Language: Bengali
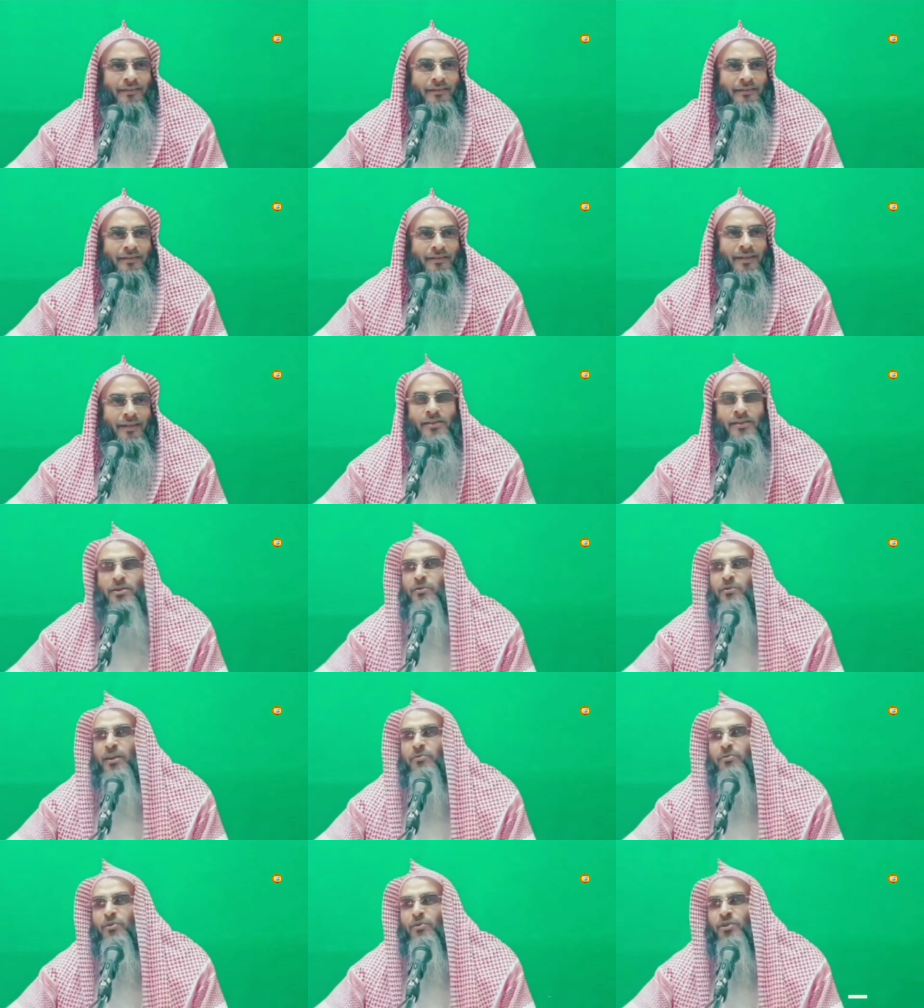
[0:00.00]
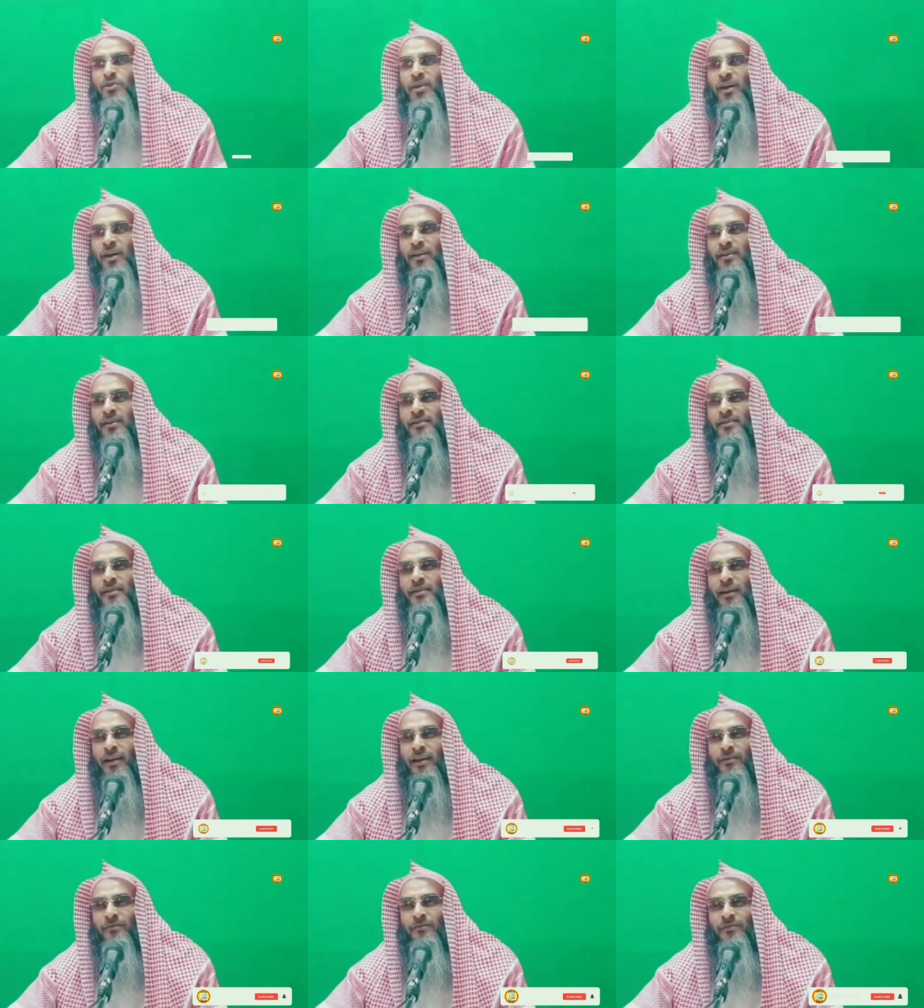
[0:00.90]
সেই সময় মুসা আলি
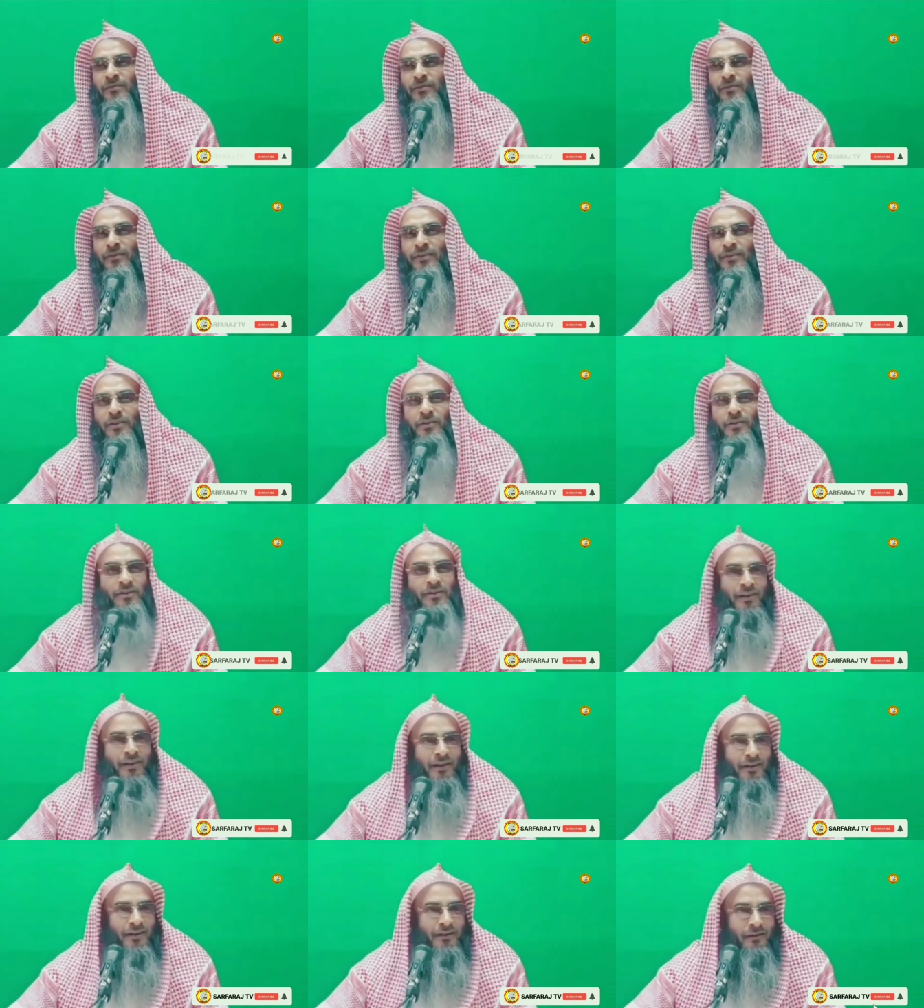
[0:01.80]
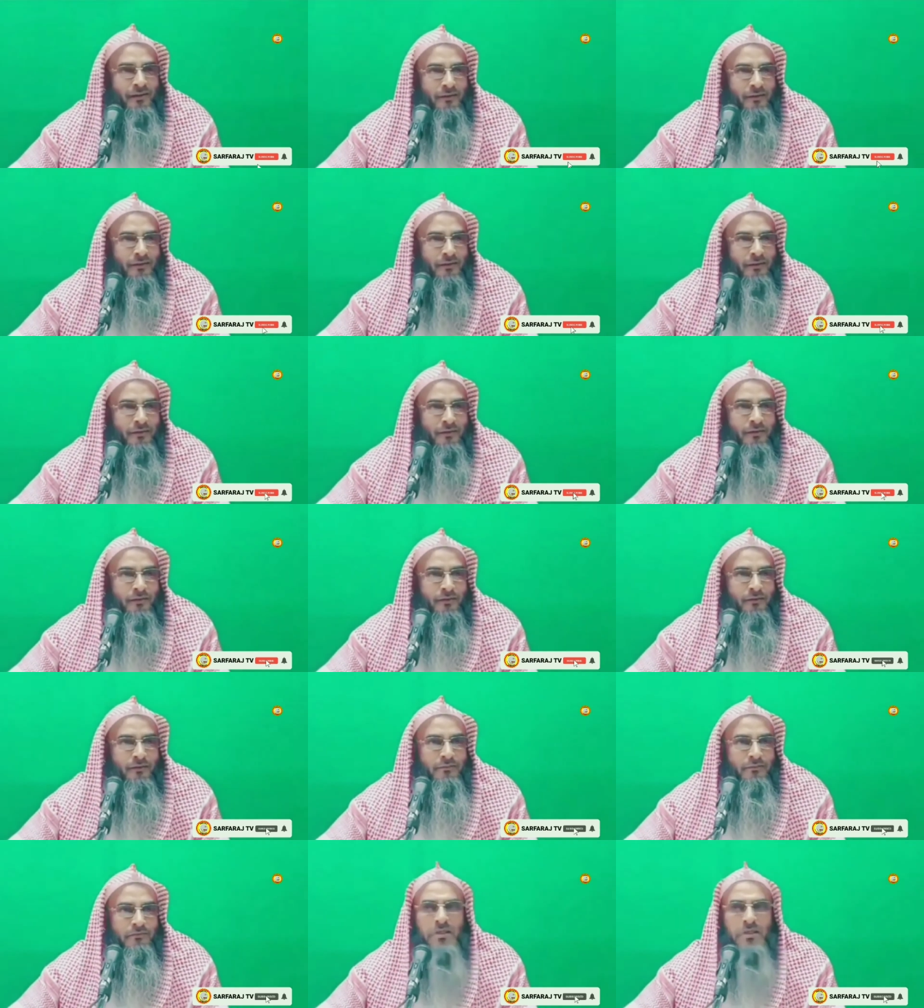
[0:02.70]
সাল্লাম কি করেছিলেন
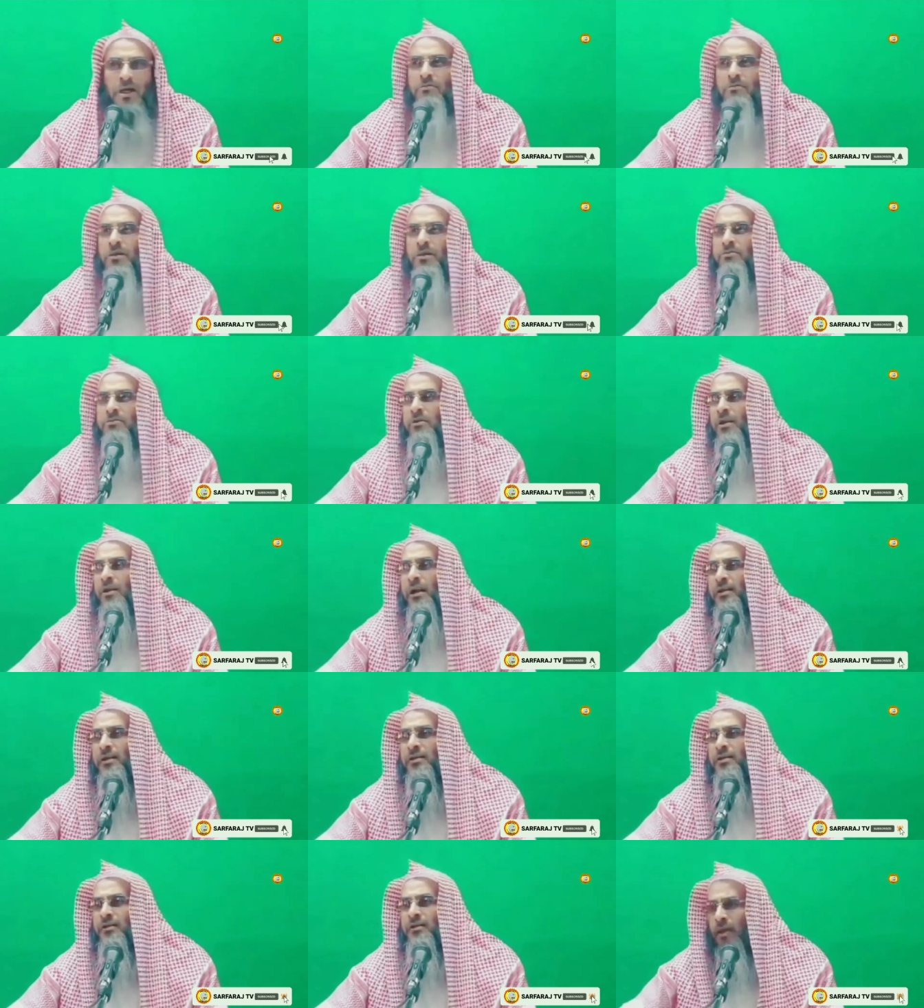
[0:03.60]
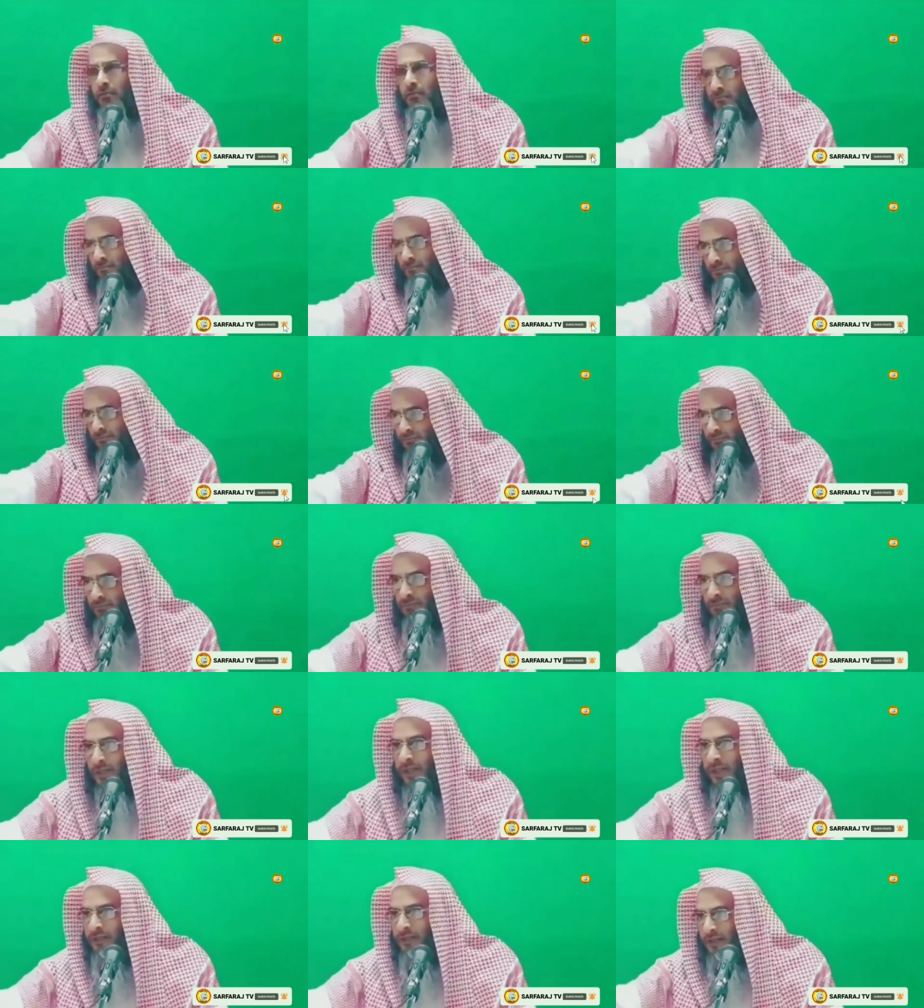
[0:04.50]
যে আমার তো লাঠি
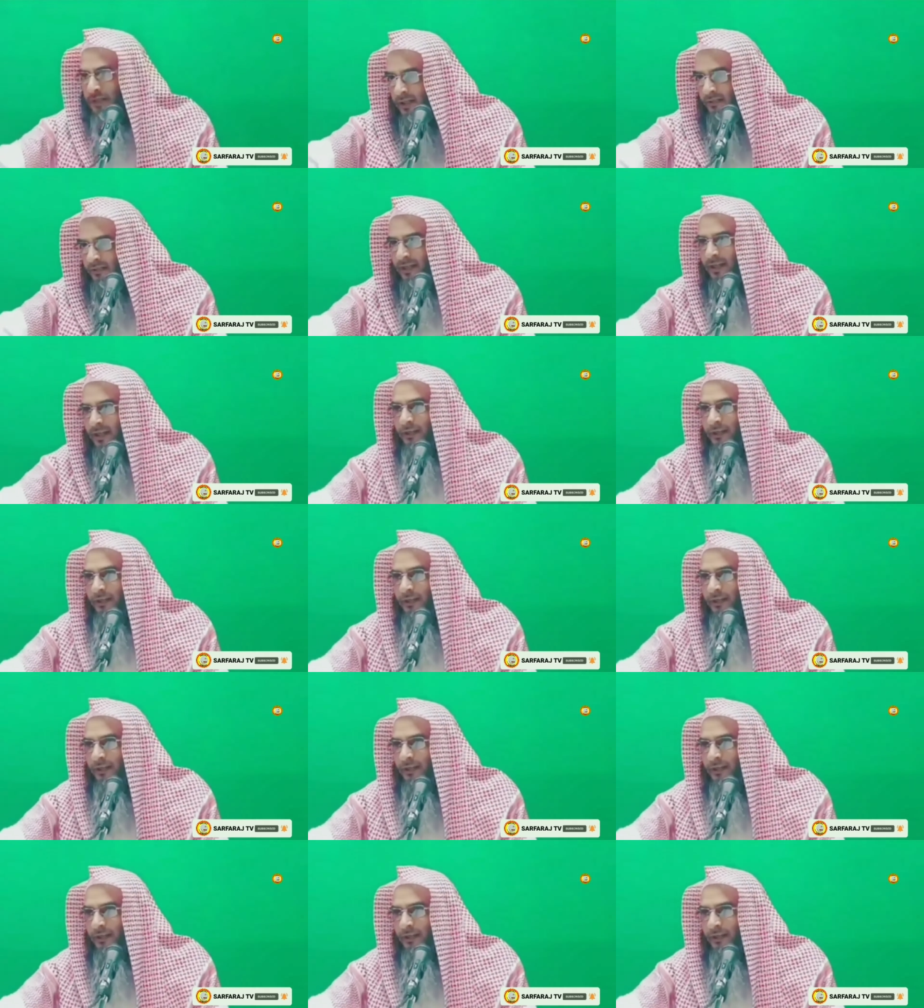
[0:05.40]
লাঠি হাতে আয়